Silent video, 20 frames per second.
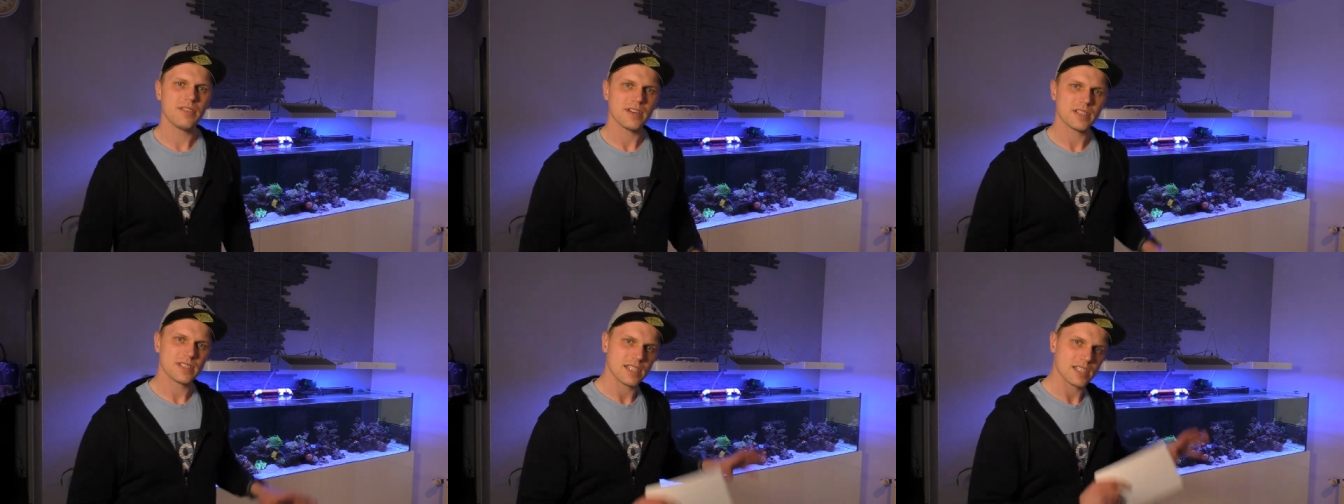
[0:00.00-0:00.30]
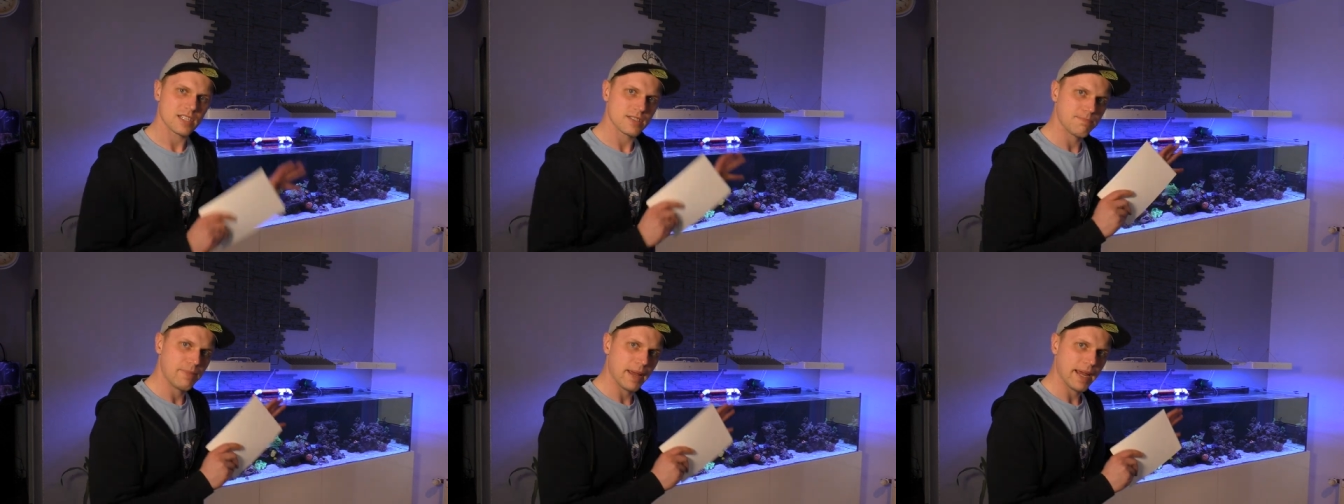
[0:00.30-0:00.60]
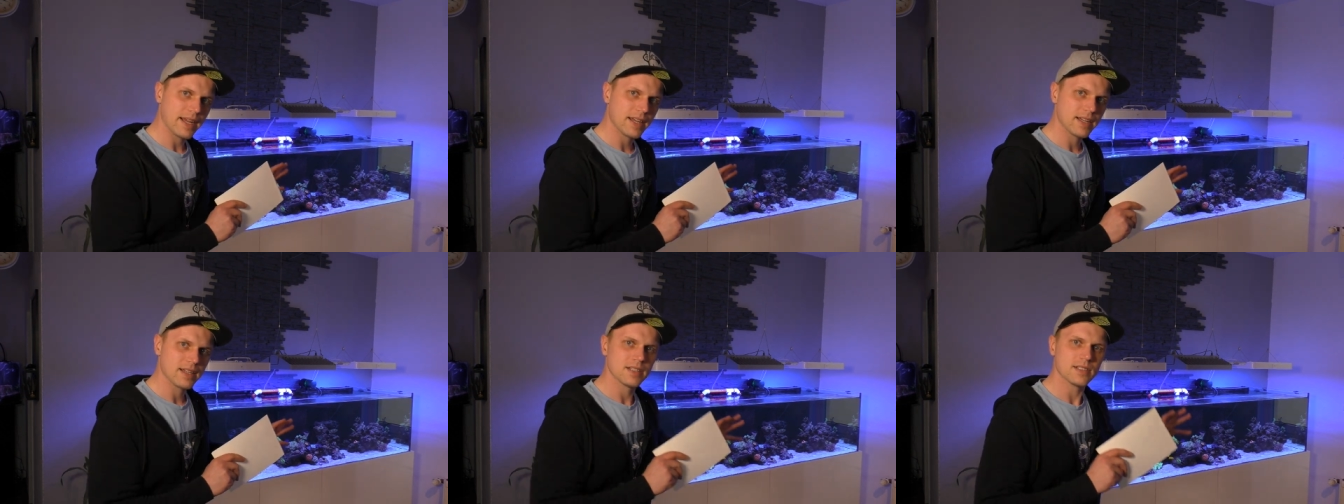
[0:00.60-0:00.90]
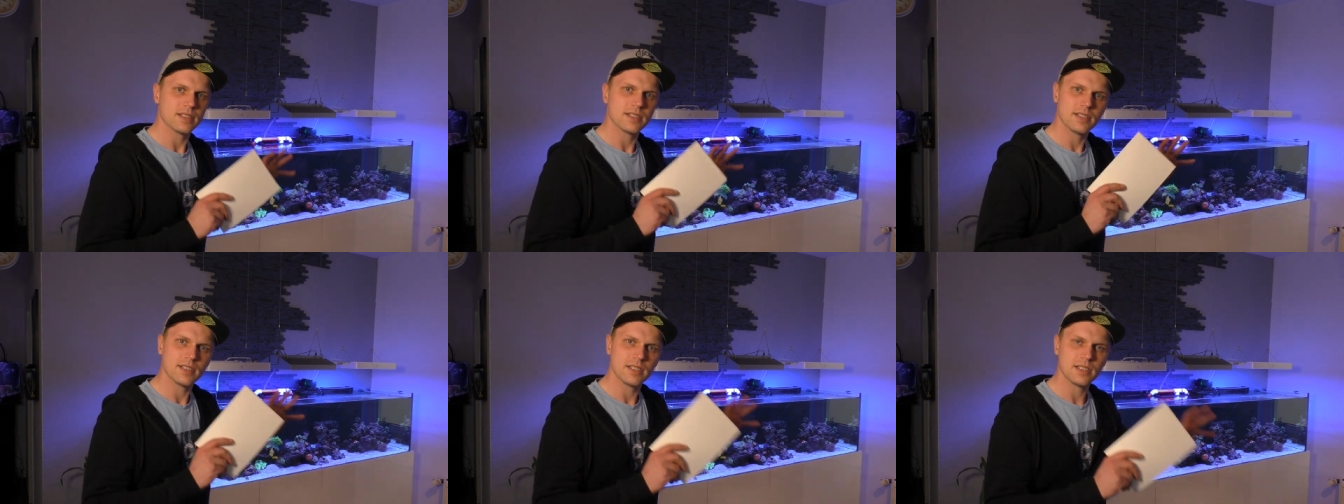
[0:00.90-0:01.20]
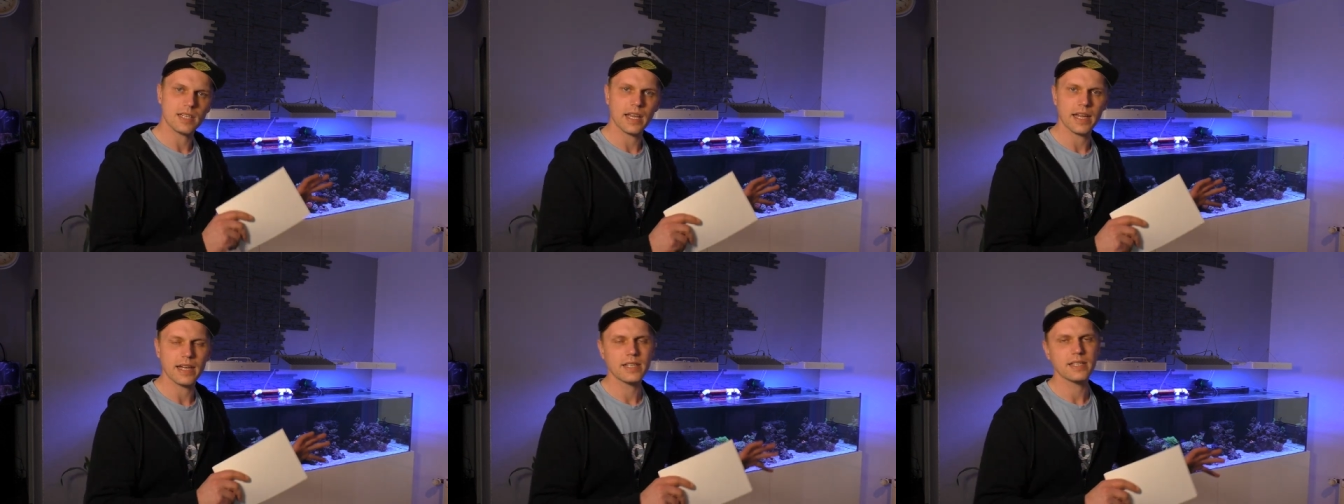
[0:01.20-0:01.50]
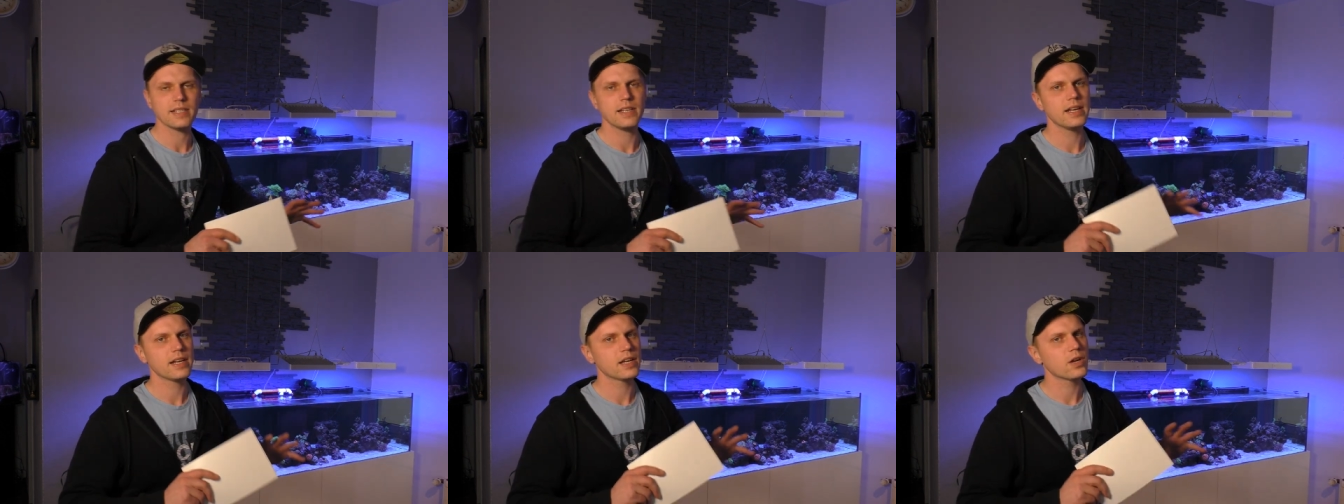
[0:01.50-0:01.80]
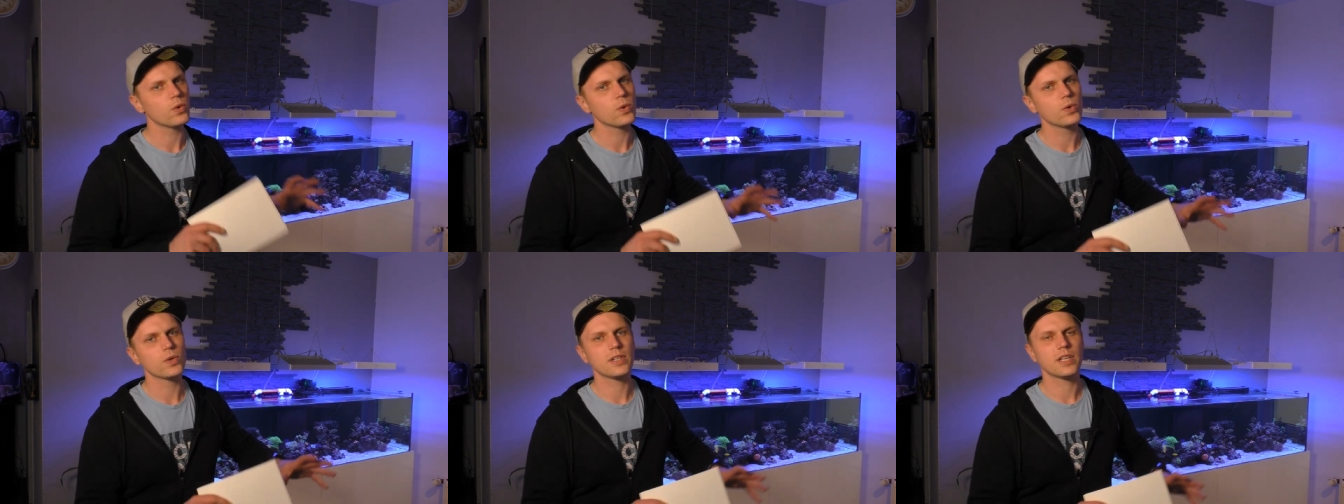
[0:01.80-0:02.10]
was das Becken,
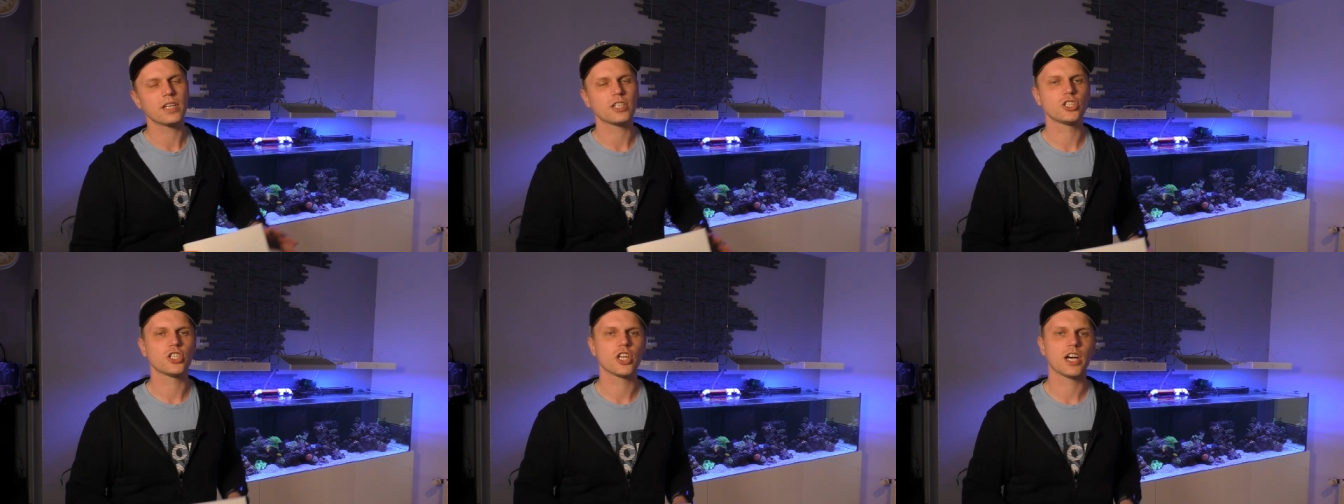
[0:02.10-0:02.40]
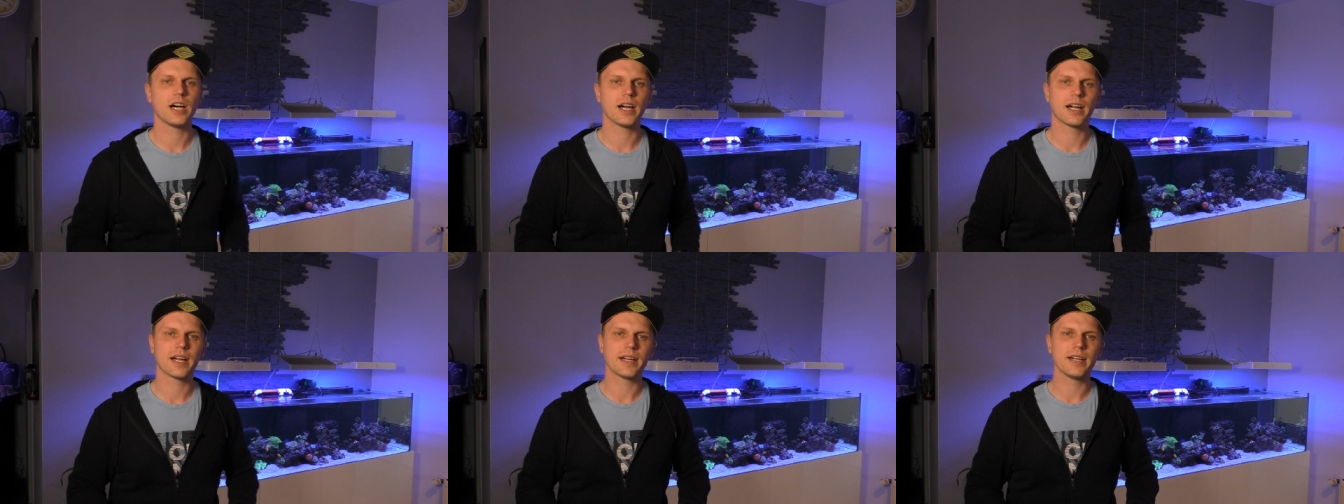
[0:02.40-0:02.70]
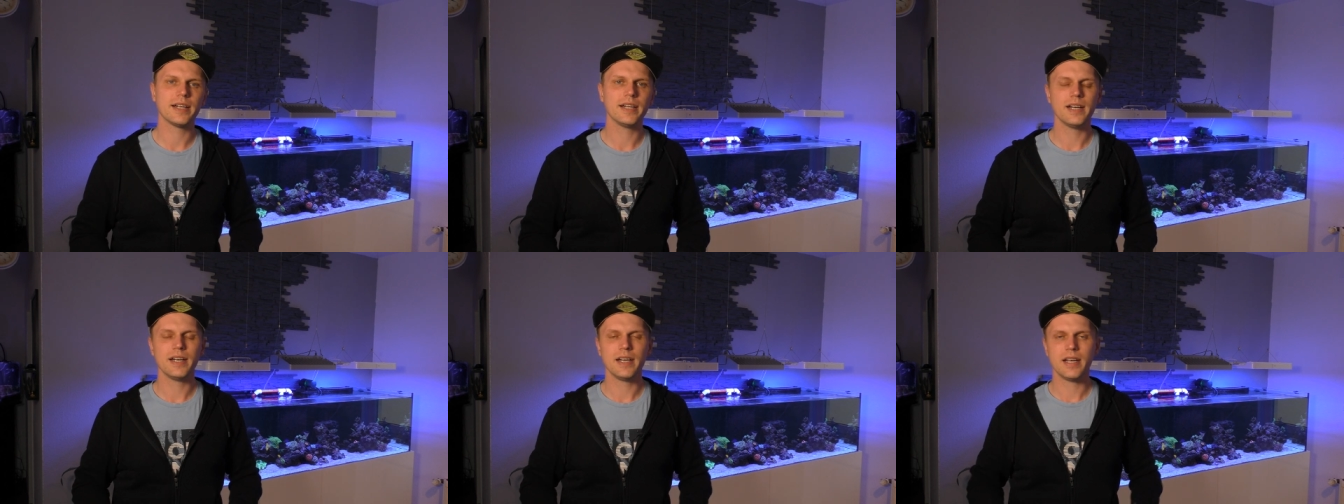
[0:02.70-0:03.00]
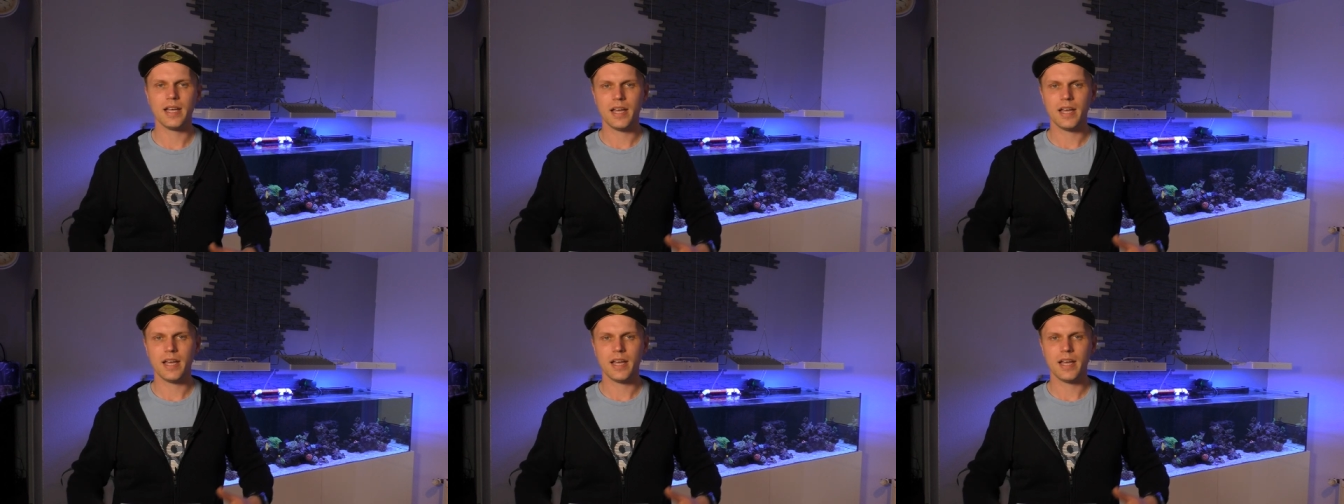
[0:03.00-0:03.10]
Technik, Unterschrank,